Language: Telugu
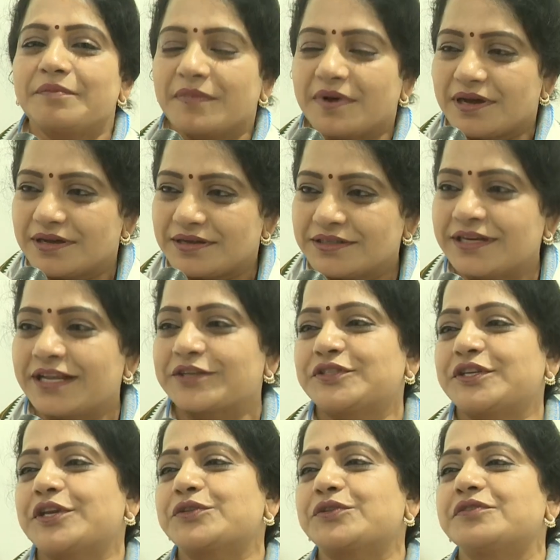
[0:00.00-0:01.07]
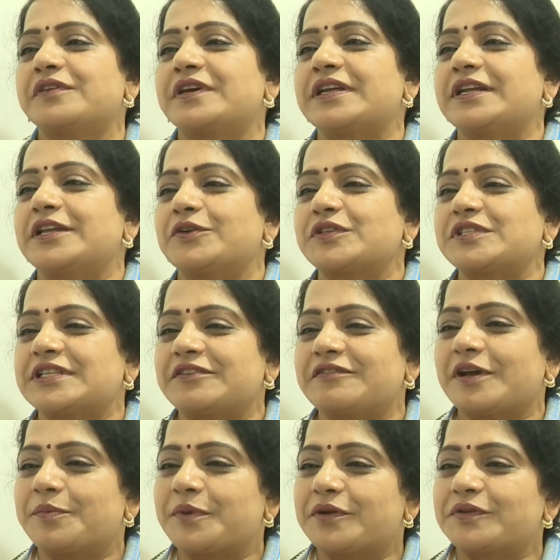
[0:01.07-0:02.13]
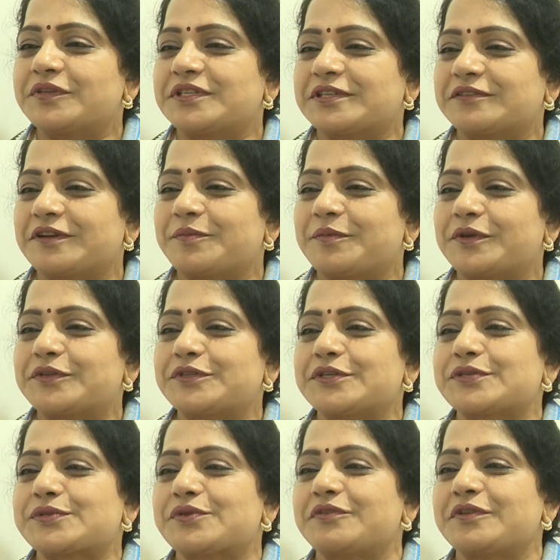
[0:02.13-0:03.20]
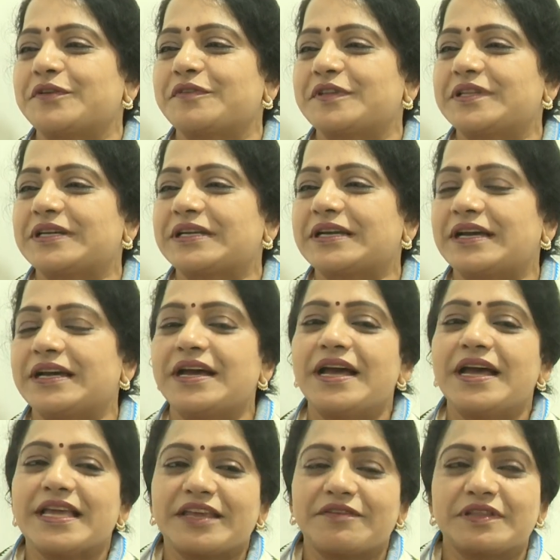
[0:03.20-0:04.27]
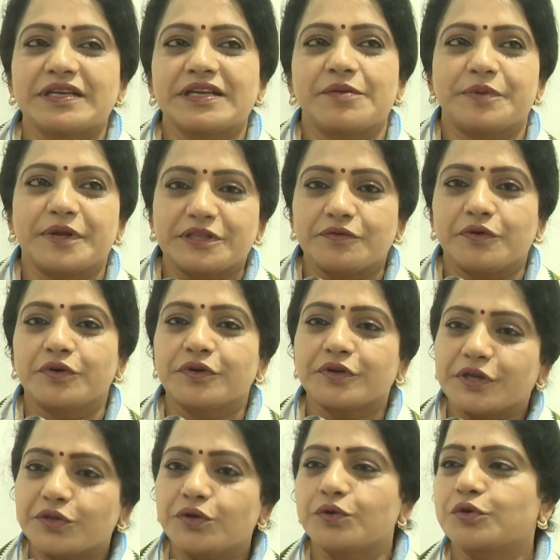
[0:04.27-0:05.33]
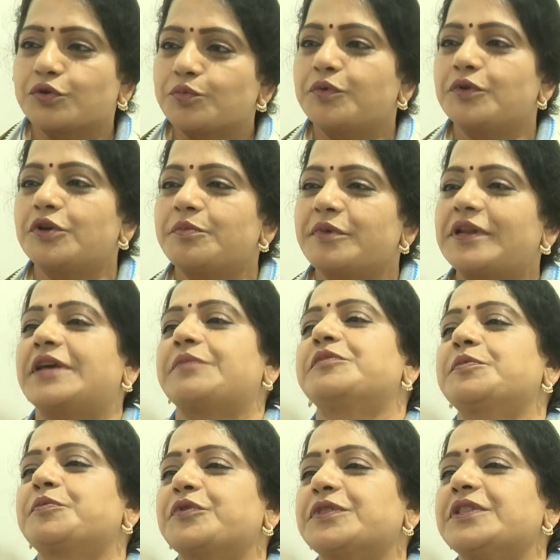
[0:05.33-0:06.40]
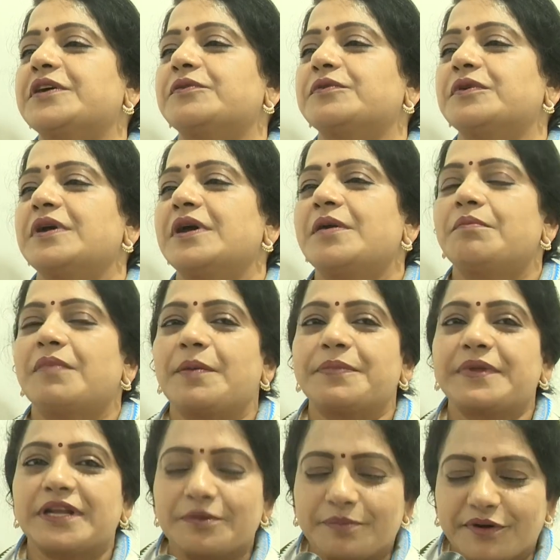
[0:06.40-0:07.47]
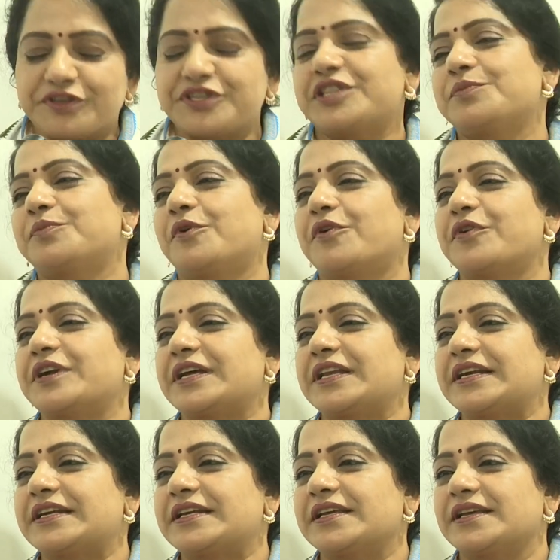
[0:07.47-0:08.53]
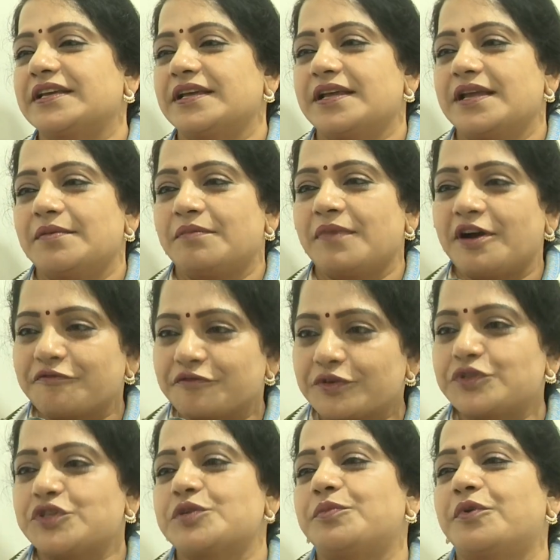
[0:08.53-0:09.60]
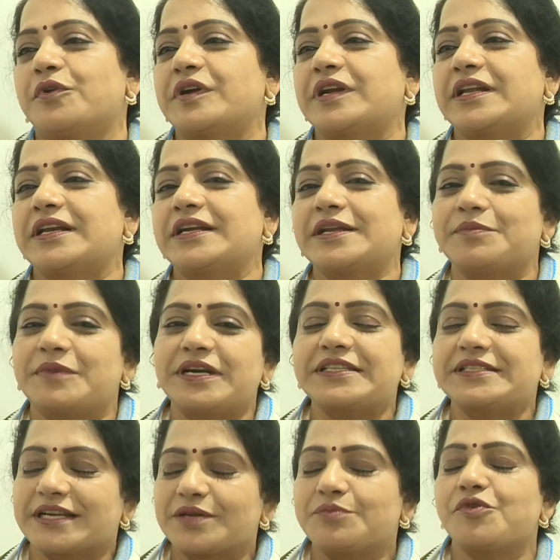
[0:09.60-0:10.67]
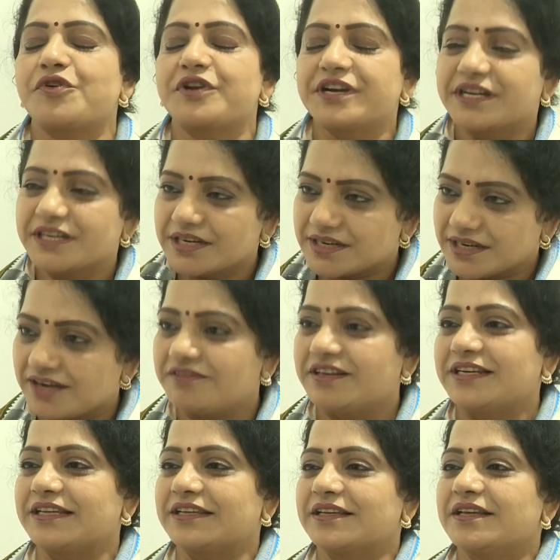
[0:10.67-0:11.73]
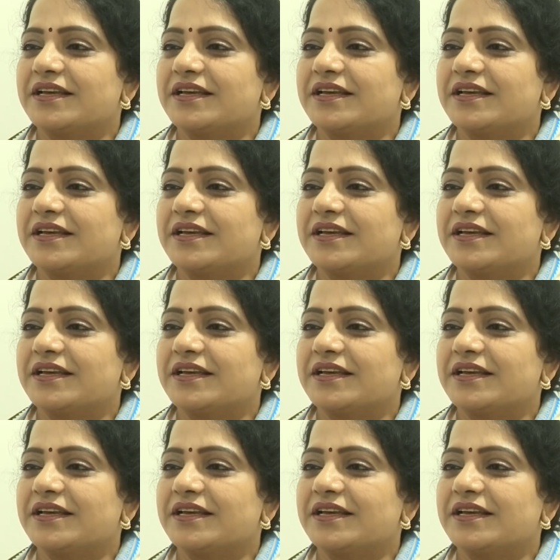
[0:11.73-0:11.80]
మా నాకు చేయుత ద్వారా నేను చిన్న వ్యాపారం చితక వ్యాపారం చేసుకునే విధంగా ఈ విధంగా ప్రతి ఒక్కరూ ఏదో ఒక రూపంలో మేము లబ్ధి పొందాం మా పిల్లల భవిష్యత్తు బాగుండాలంటే మా ఫ్యూచర్ బాగుండాలంటే మళ్ళీ జగన్మోహన్ రెడ్డి గారు రావాలి